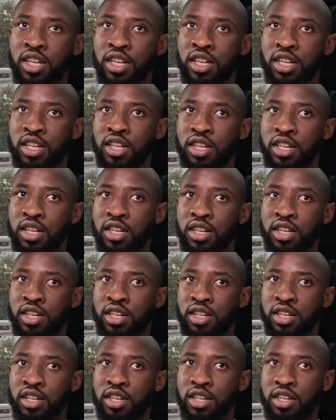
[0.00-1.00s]
Et,
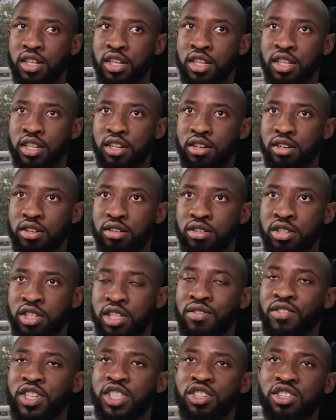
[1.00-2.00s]
euh, non,
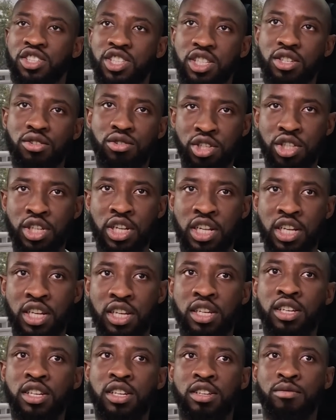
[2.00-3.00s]
j'avais senti que
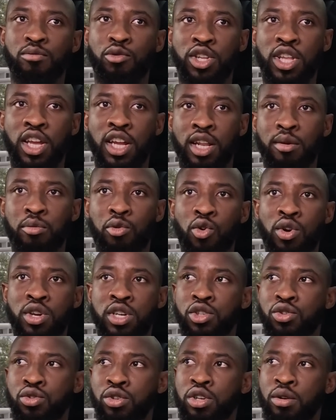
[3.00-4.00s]
j'allais monter avec les pros. Et
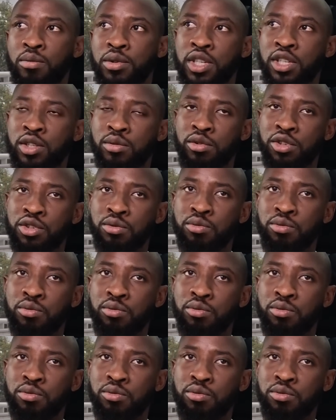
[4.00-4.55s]
un jour, comme ça, je